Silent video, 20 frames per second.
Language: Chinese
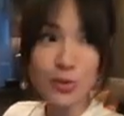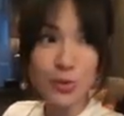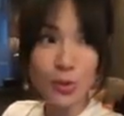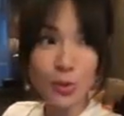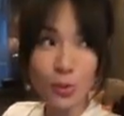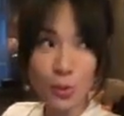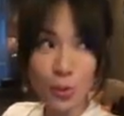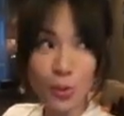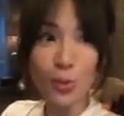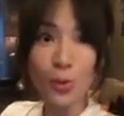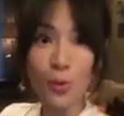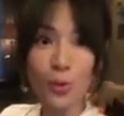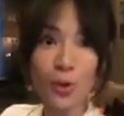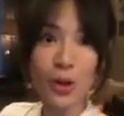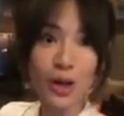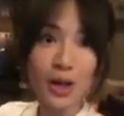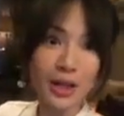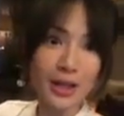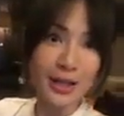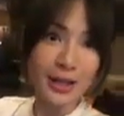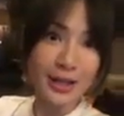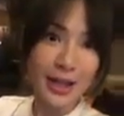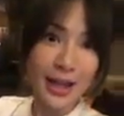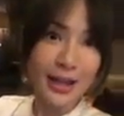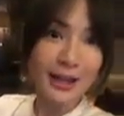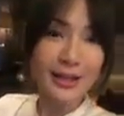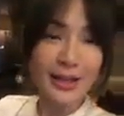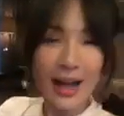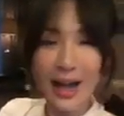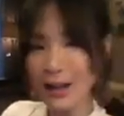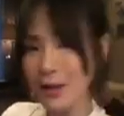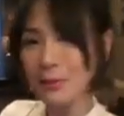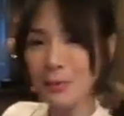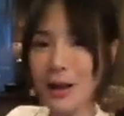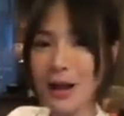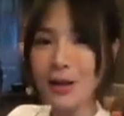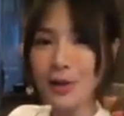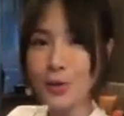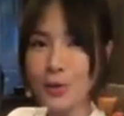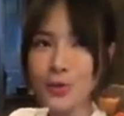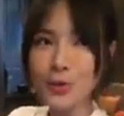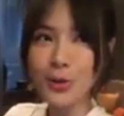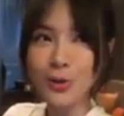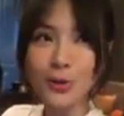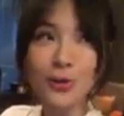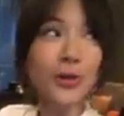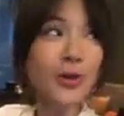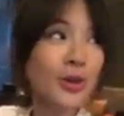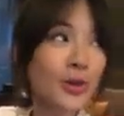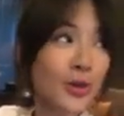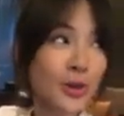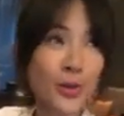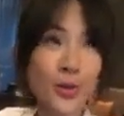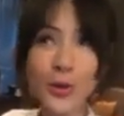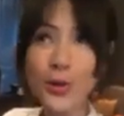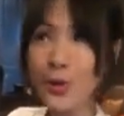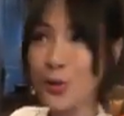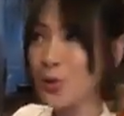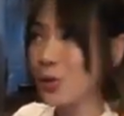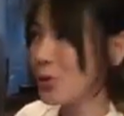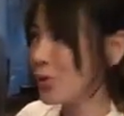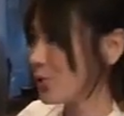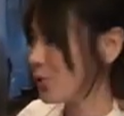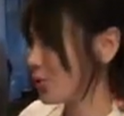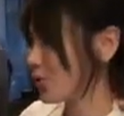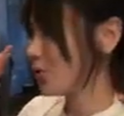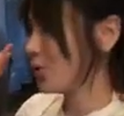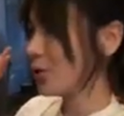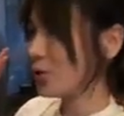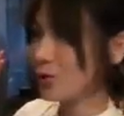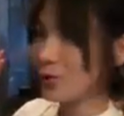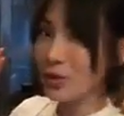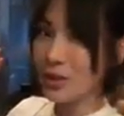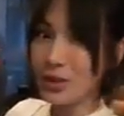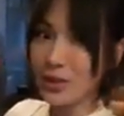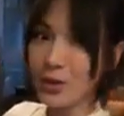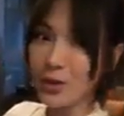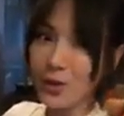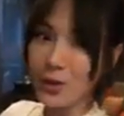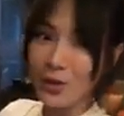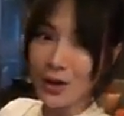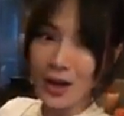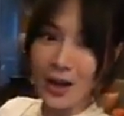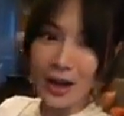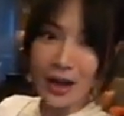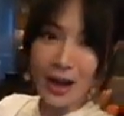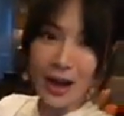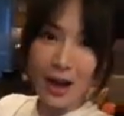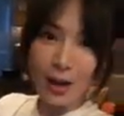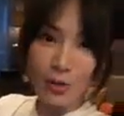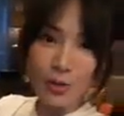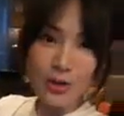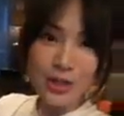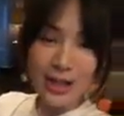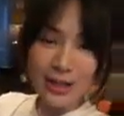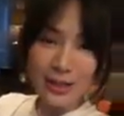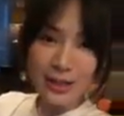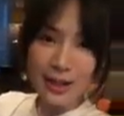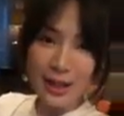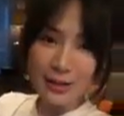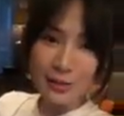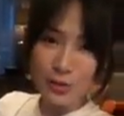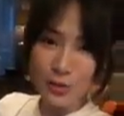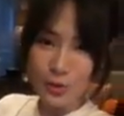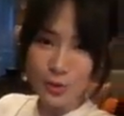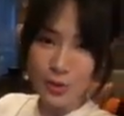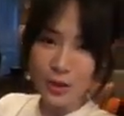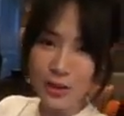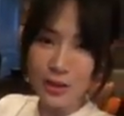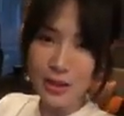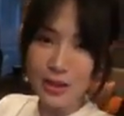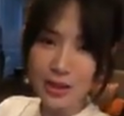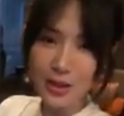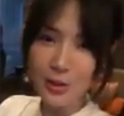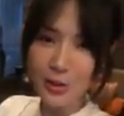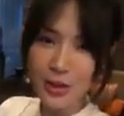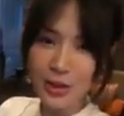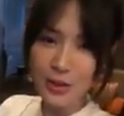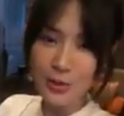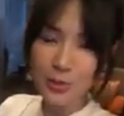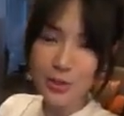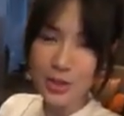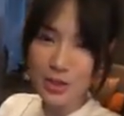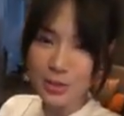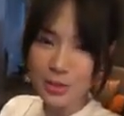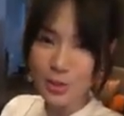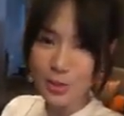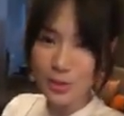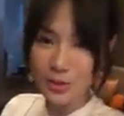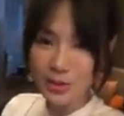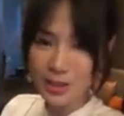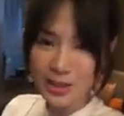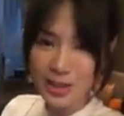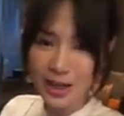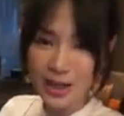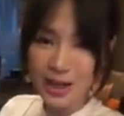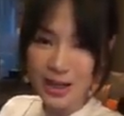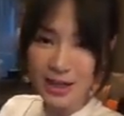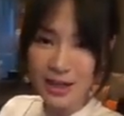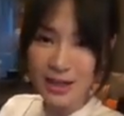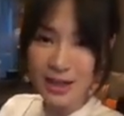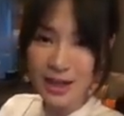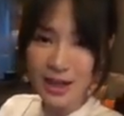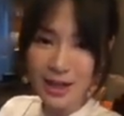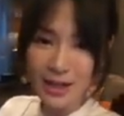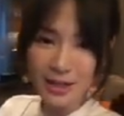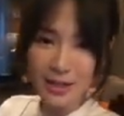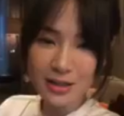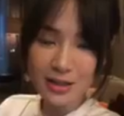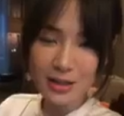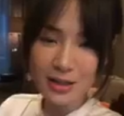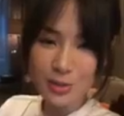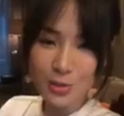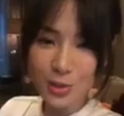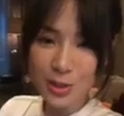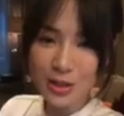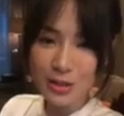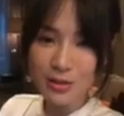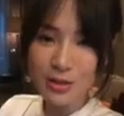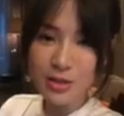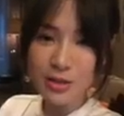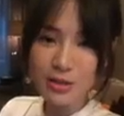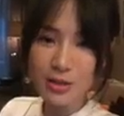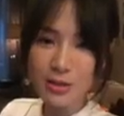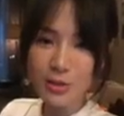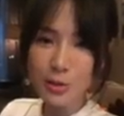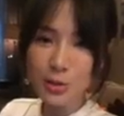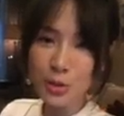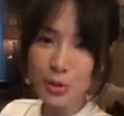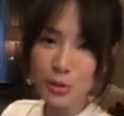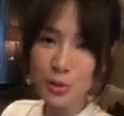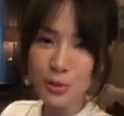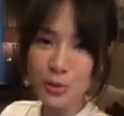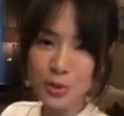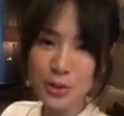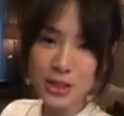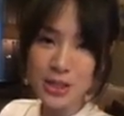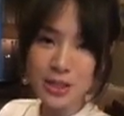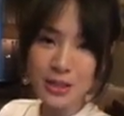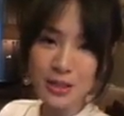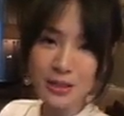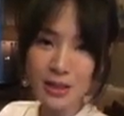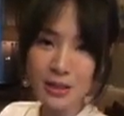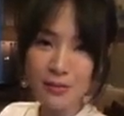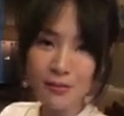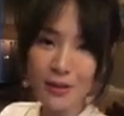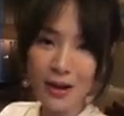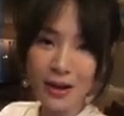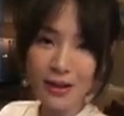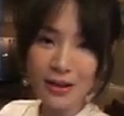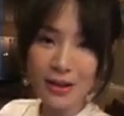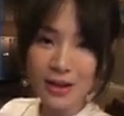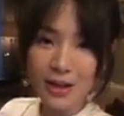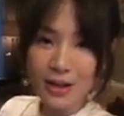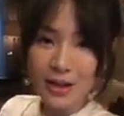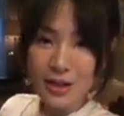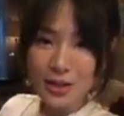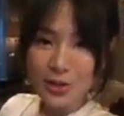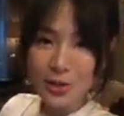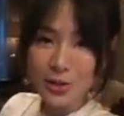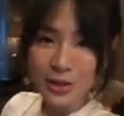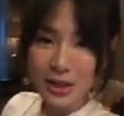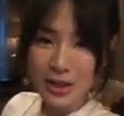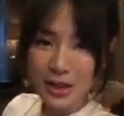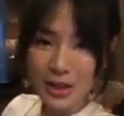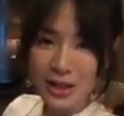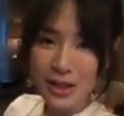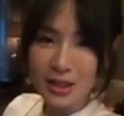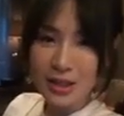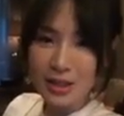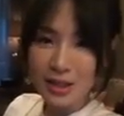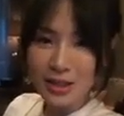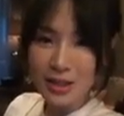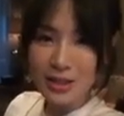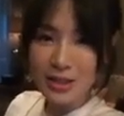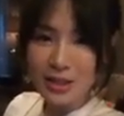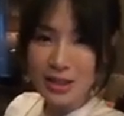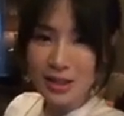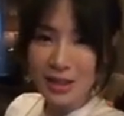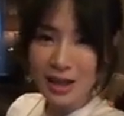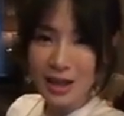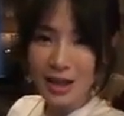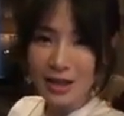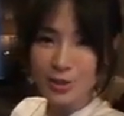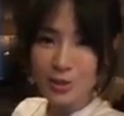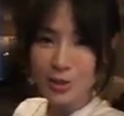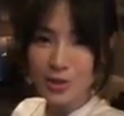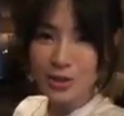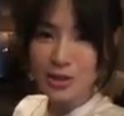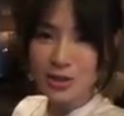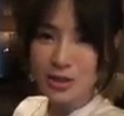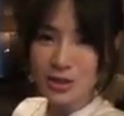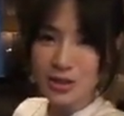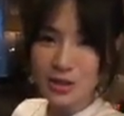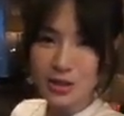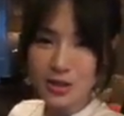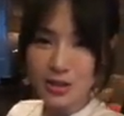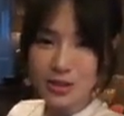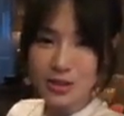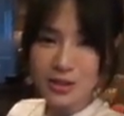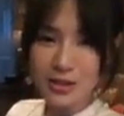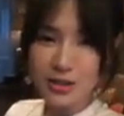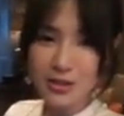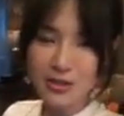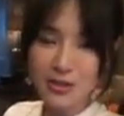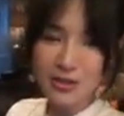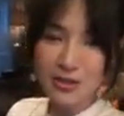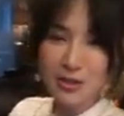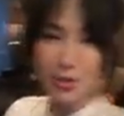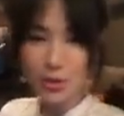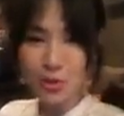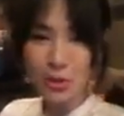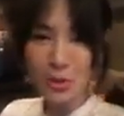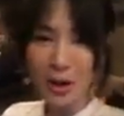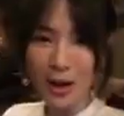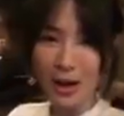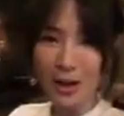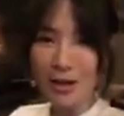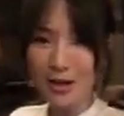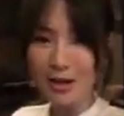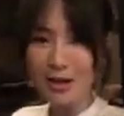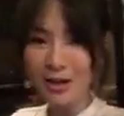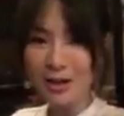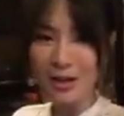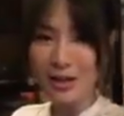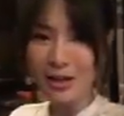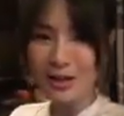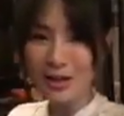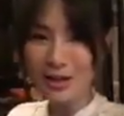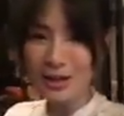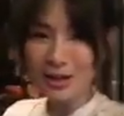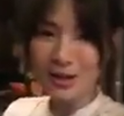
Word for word: 说，哦，也太大了吧，有一种有一种有一种那种豪宅的感觉。因为我想说，上海应该也算是寸土寸金的地方。结果你看，一进来就是这是床，哎，